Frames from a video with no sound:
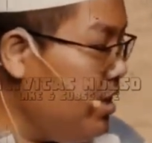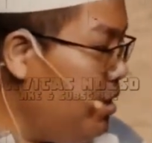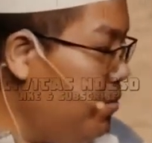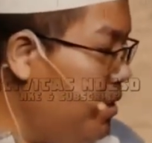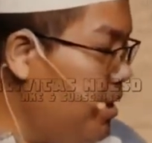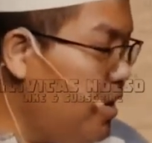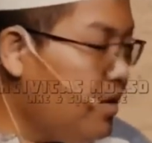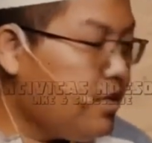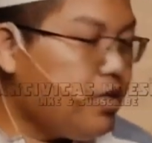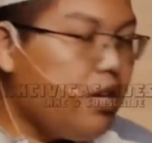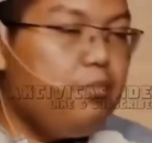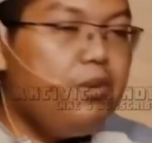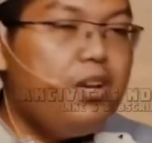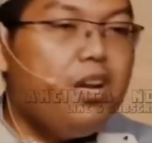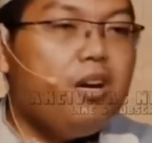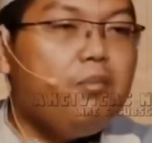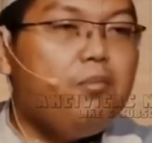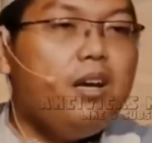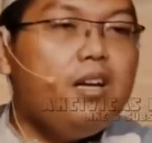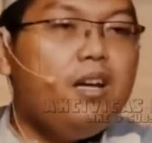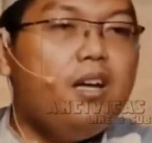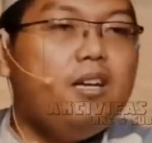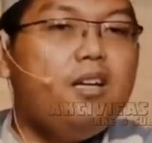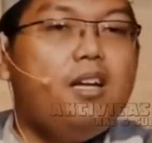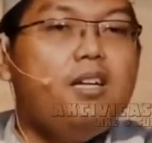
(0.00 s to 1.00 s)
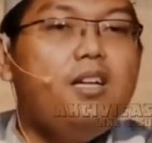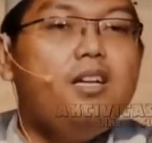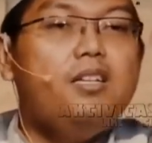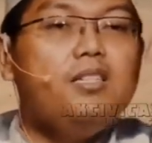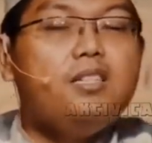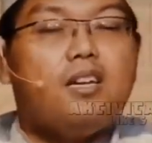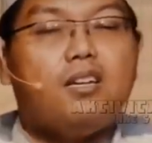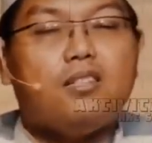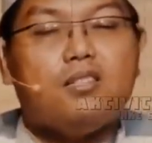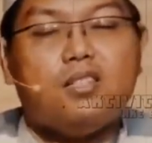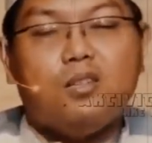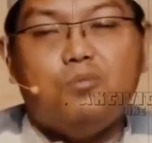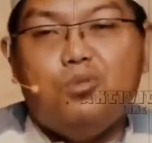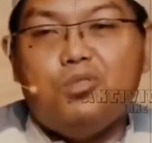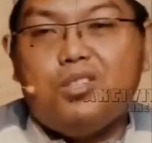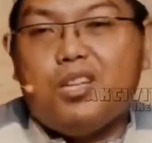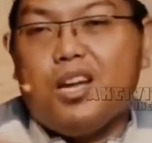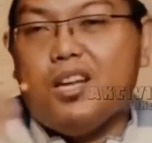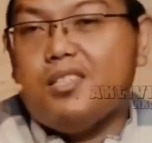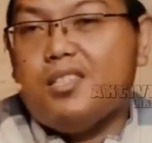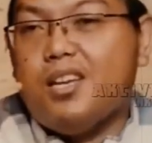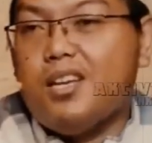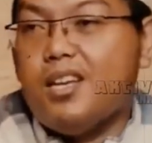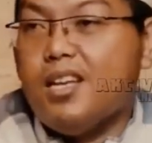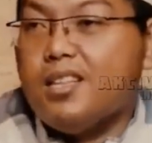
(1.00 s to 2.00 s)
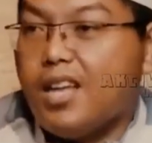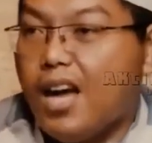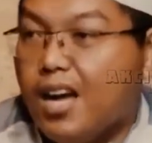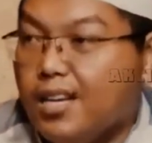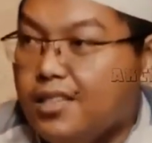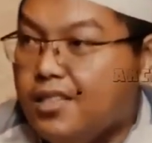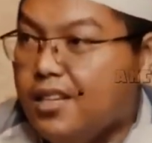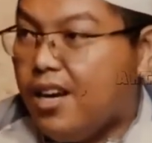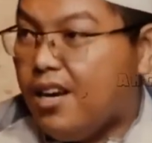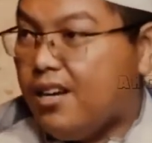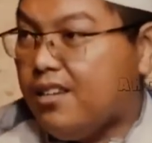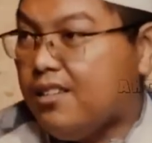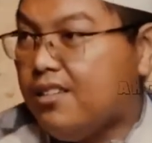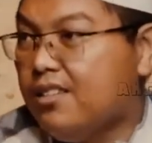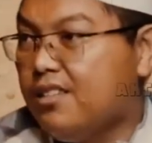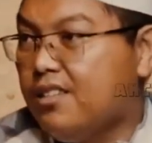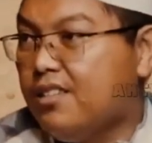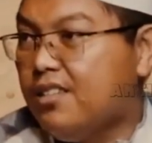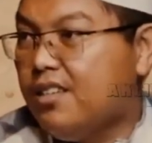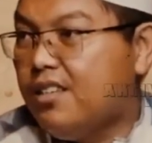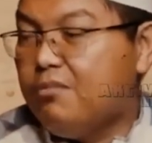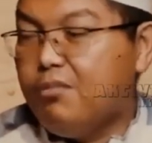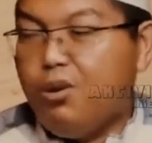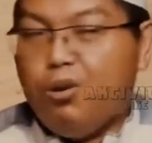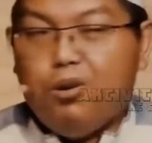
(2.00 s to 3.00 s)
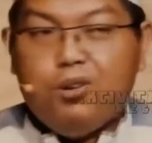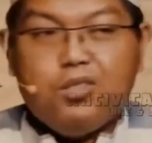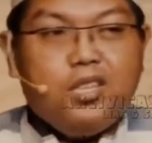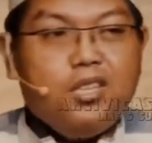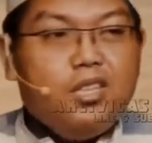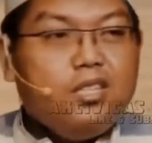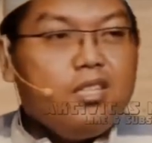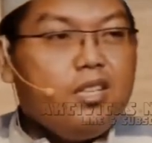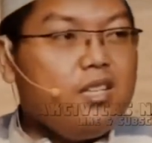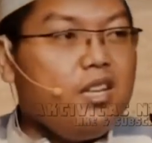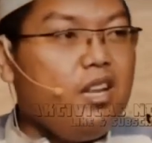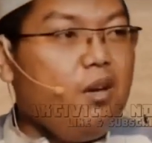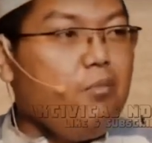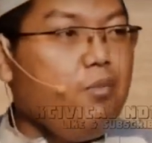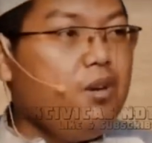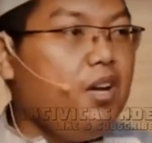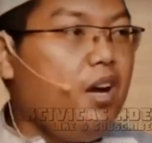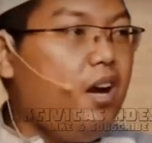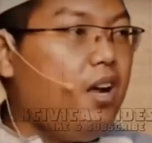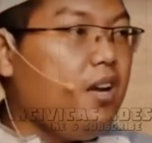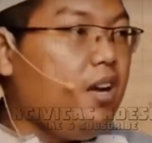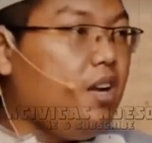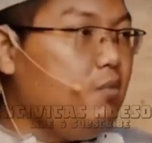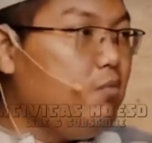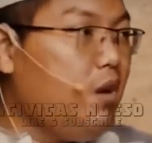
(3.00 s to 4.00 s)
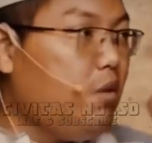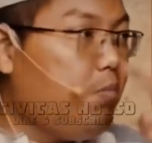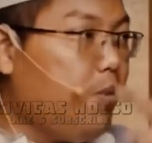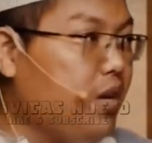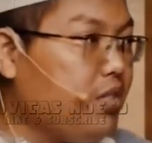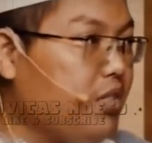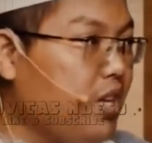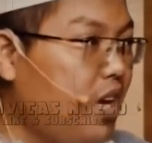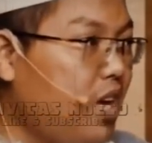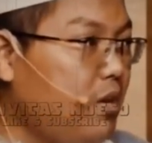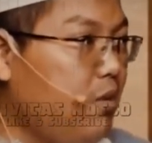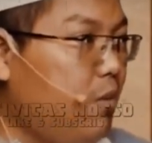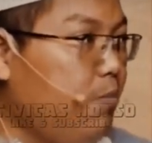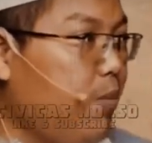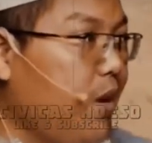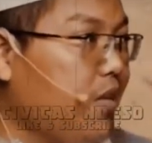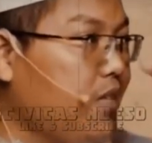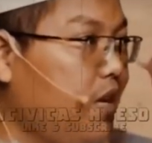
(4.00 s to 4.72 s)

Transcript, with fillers: guru itu lebih utama daripada rasul dan ah, Allah dan rasulnya gitu